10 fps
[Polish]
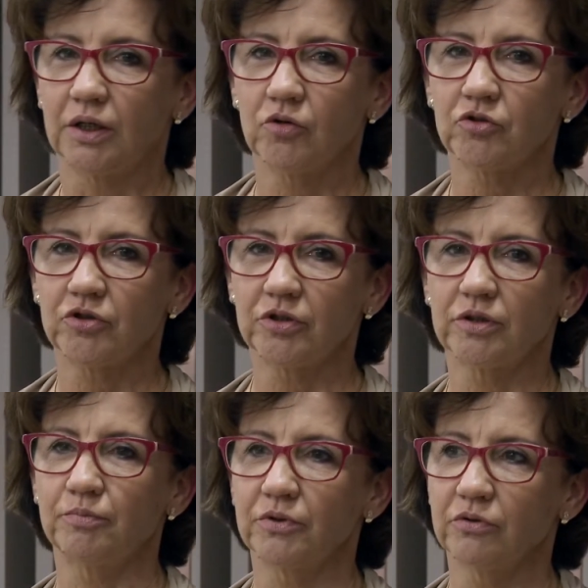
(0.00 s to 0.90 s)
Koszt
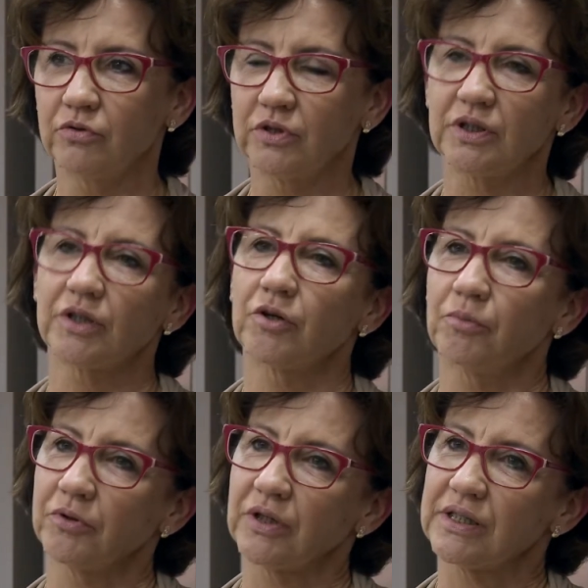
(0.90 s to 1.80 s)
produkcji tego
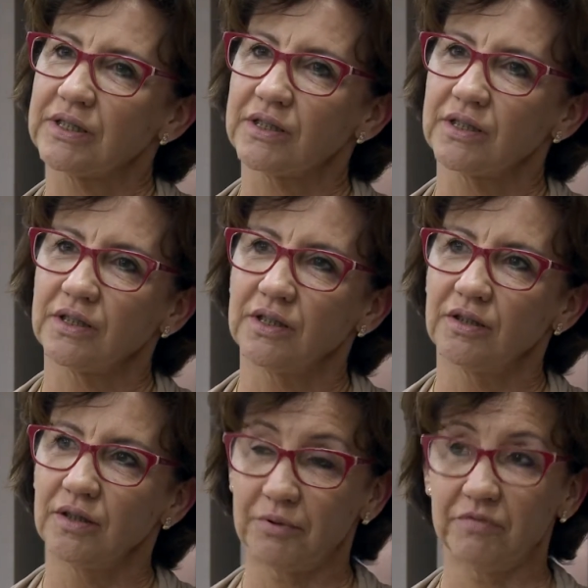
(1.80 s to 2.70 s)
robota jest
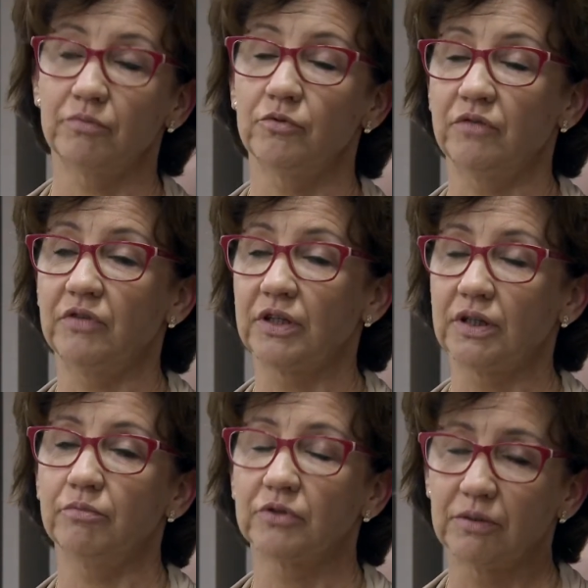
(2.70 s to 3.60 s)
naprawdę był
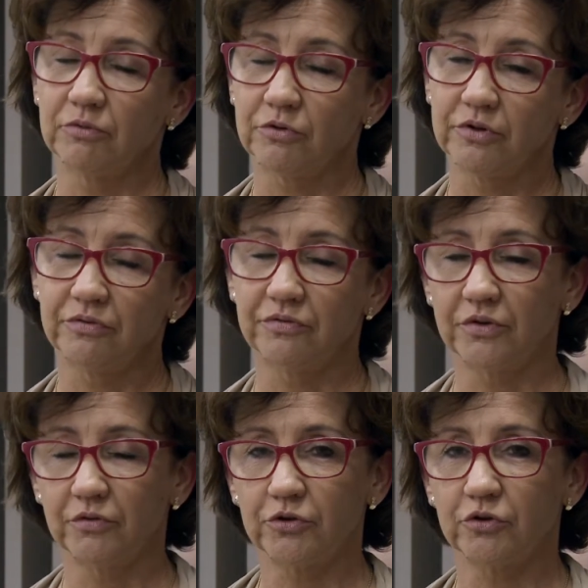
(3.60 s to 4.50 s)
niewielki, bo zamknął się
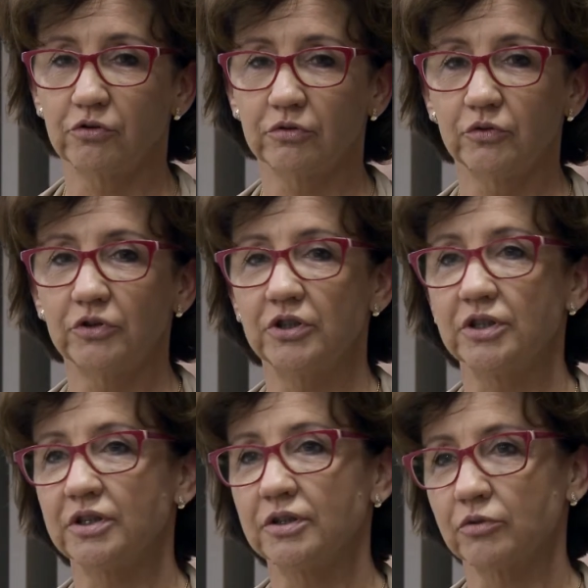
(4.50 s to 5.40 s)
w kwocie około
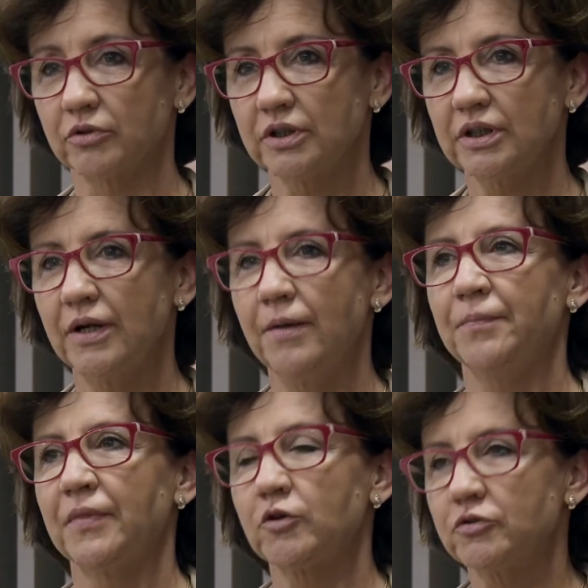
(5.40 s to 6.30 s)
2000 zł.
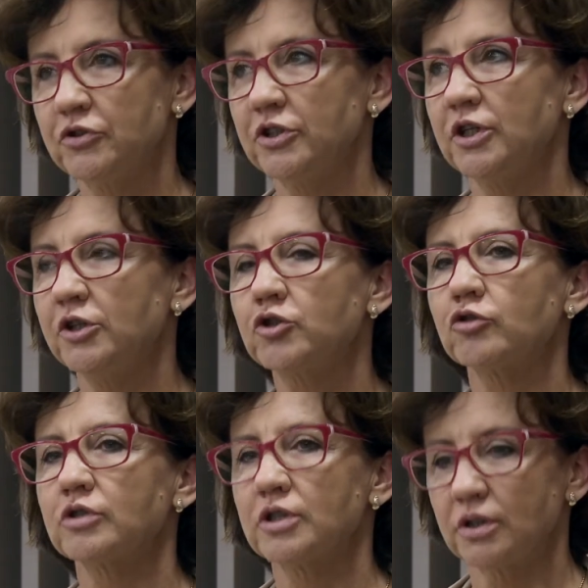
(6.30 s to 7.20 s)
Oczywiście nie
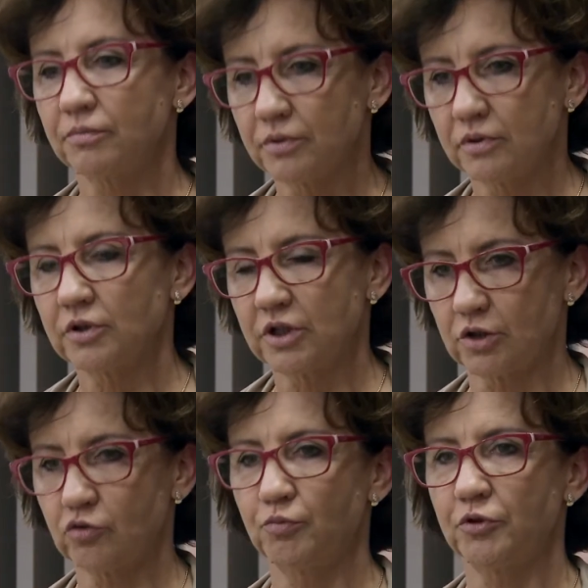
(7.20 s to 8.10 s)
licząc Y,
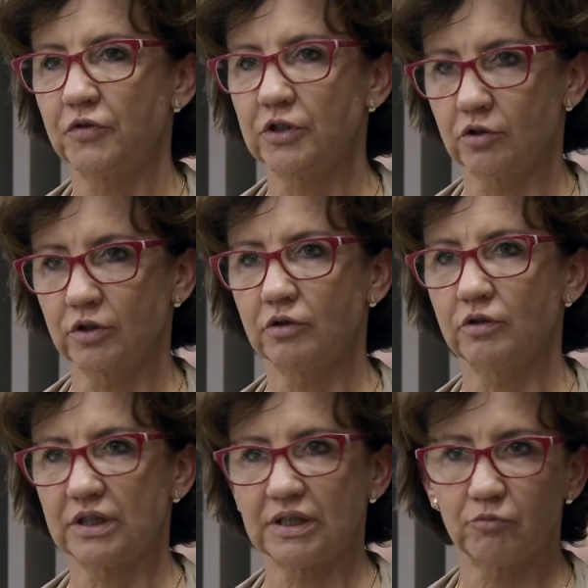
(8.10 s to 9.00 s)
czasu
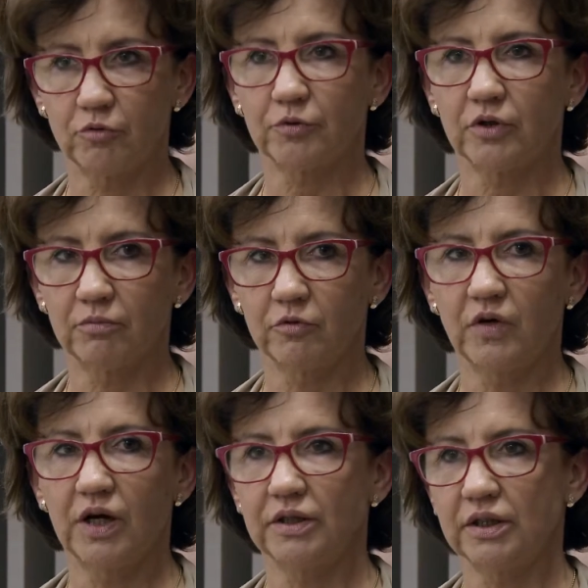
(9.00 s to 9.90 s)
poświęconego na samo
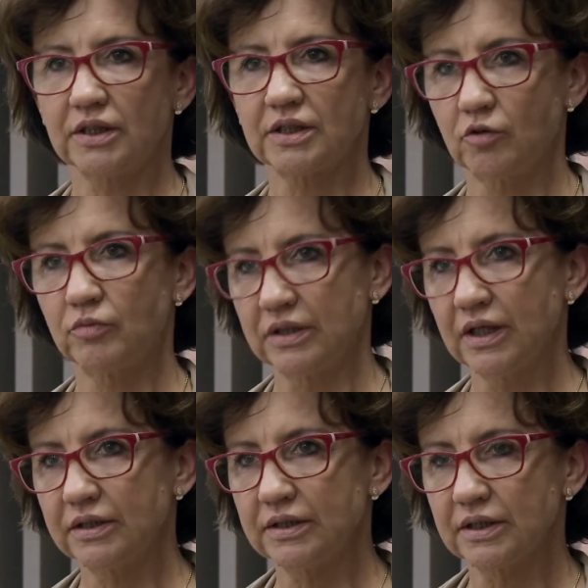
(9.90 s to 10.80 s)
oprogramowanie i na całą
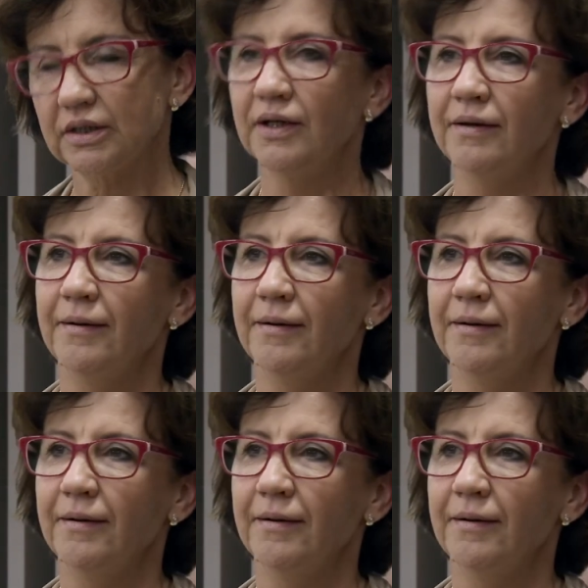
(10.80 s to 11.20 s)
analizę,